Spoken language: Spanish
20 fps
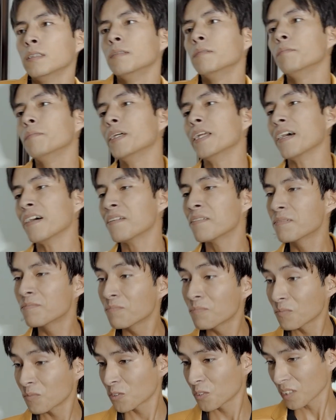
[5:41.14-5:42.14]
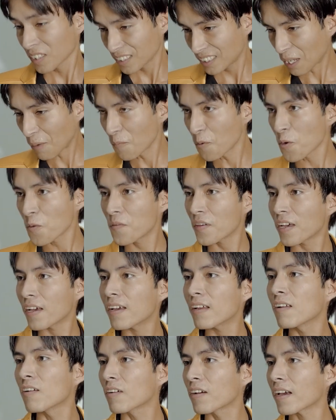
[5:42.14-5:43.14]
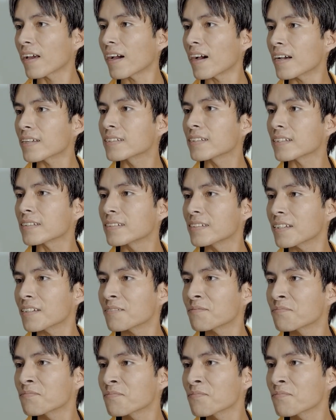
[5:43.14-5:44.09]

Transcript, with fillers: Mira, está muy bien lo que haces, ¿sí?